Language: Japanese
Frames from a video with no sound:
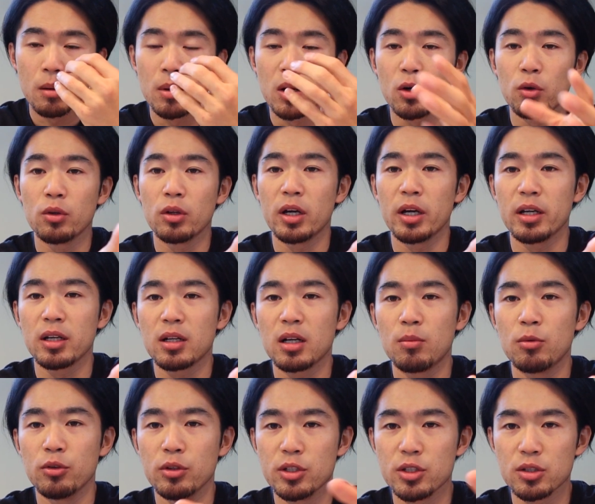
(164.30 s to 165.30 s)
まあ、この
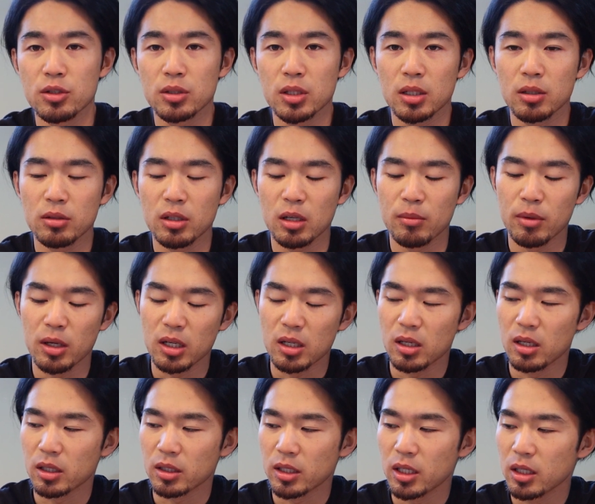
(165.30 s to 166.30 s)
ハイカーボンの1週間くらい前
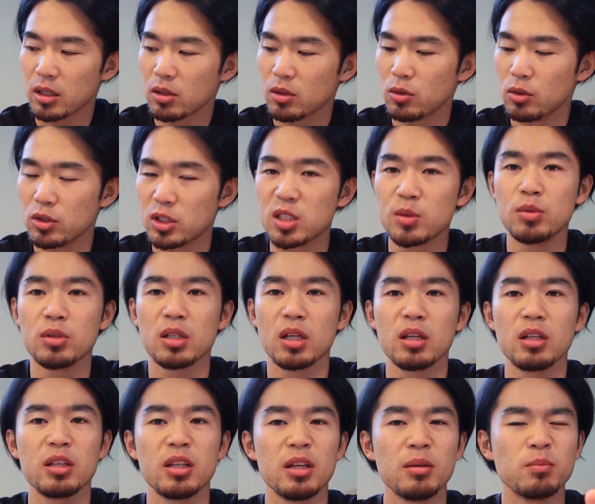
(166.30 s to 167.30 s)
から結構自分な
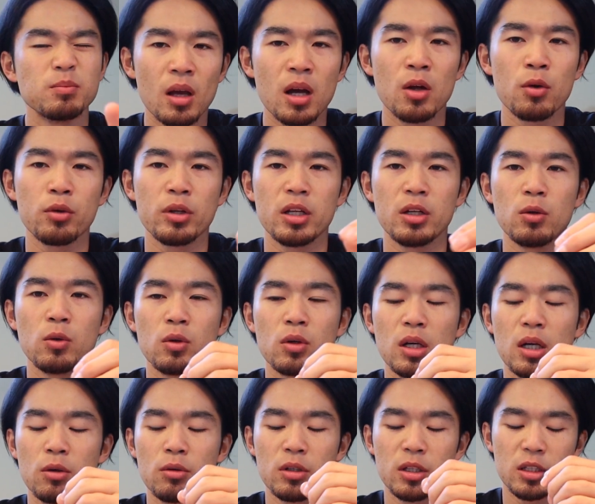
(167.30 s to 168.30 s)
りに
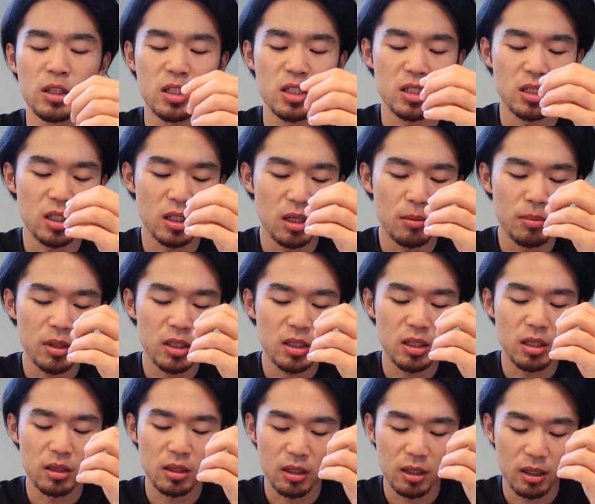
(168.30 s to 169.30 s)
カロリーローカロリーにして頑張っ
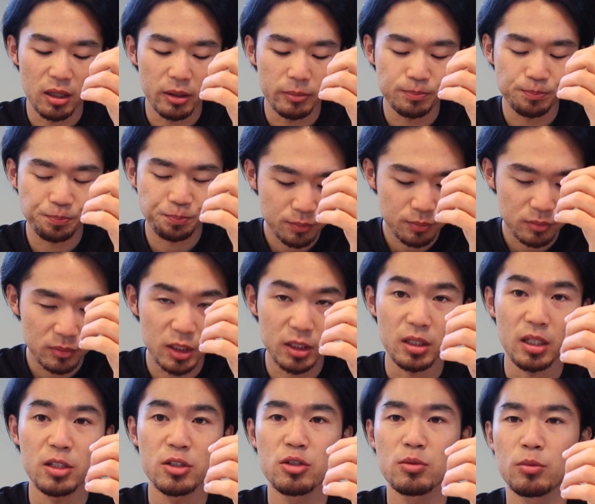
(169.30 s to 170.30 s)
てたんでで
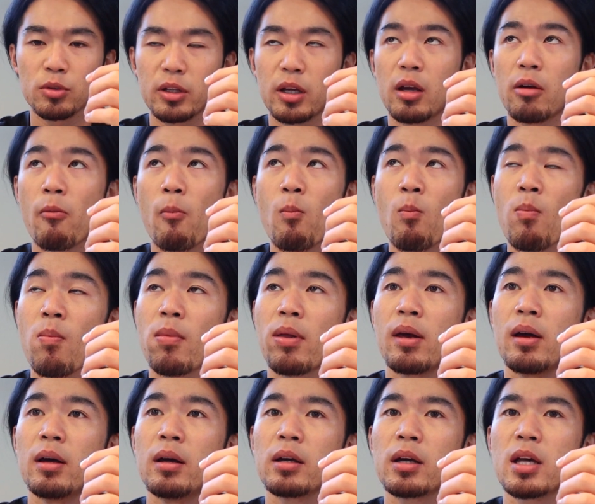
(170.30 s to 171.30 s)
体重もね
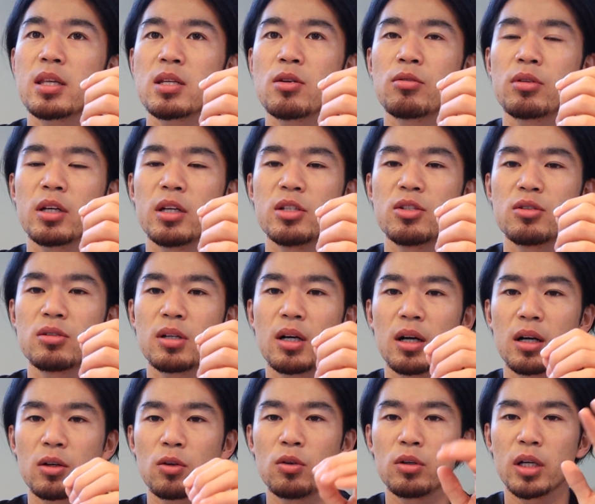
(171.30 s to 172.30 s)
今朝の体重
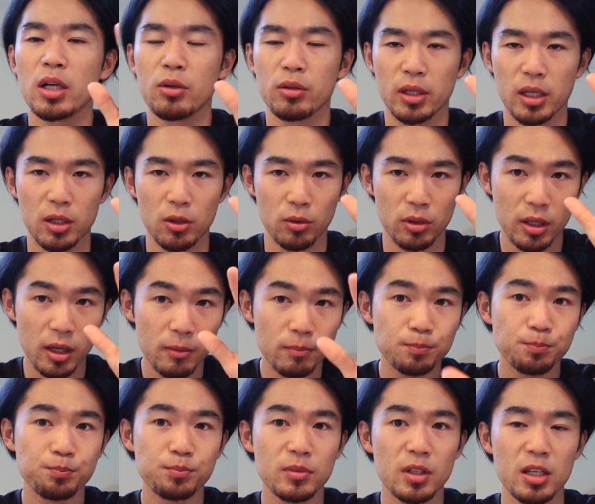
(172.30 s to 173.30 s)
が今回の減量で
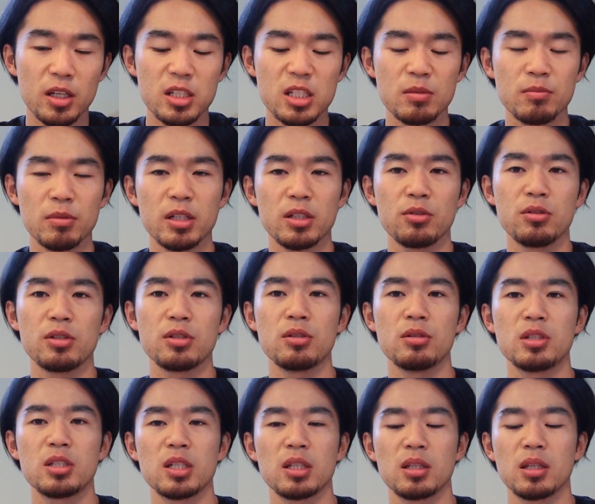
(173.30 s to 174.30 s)
一番低い
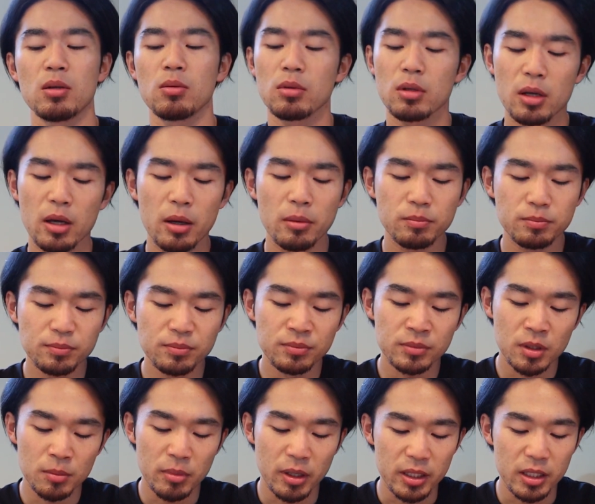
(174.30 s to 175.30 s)
数値だったので、
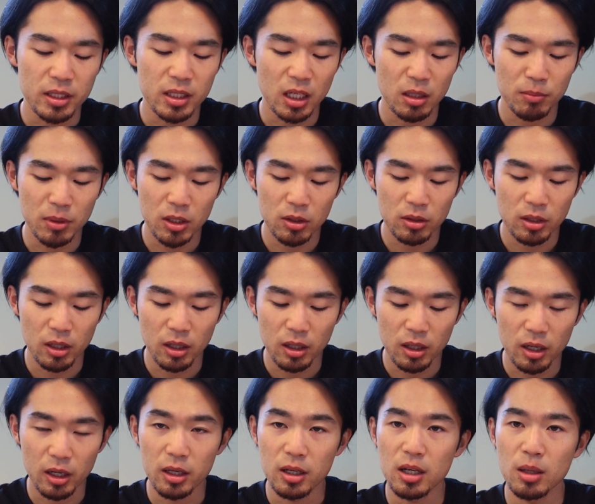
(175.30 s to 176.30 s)
まあ、いいタイミングで
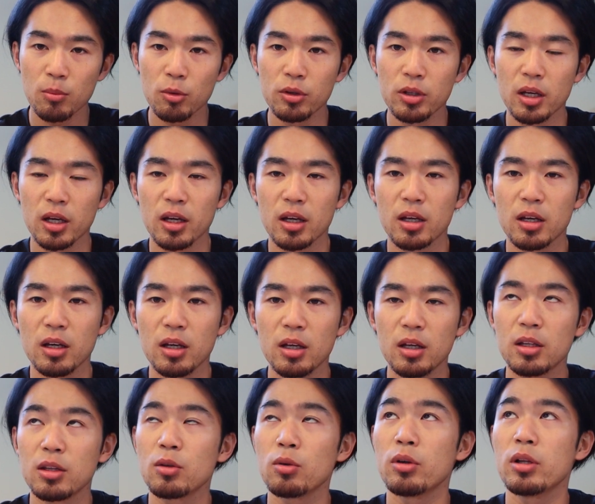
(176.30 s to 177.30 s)
ハイカボで
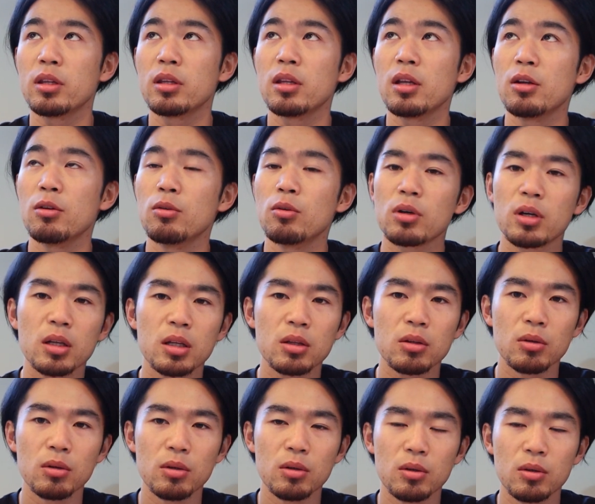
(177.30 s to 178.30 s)
取れてるのかな
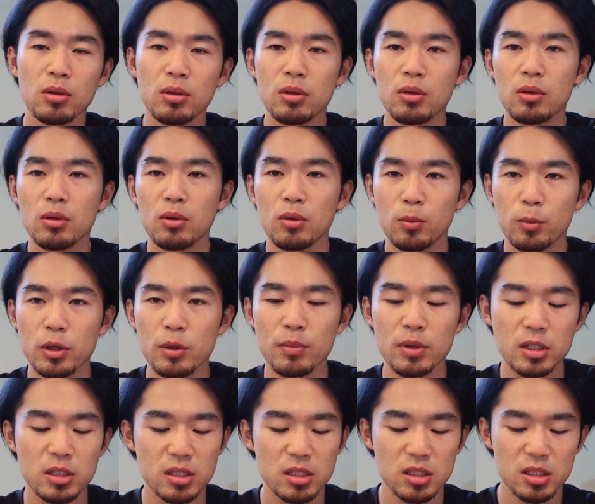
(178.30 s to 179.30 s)
と思い
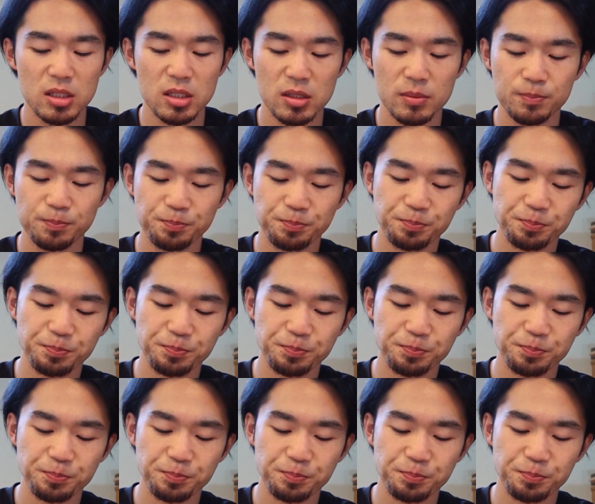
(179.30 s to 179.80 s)
ます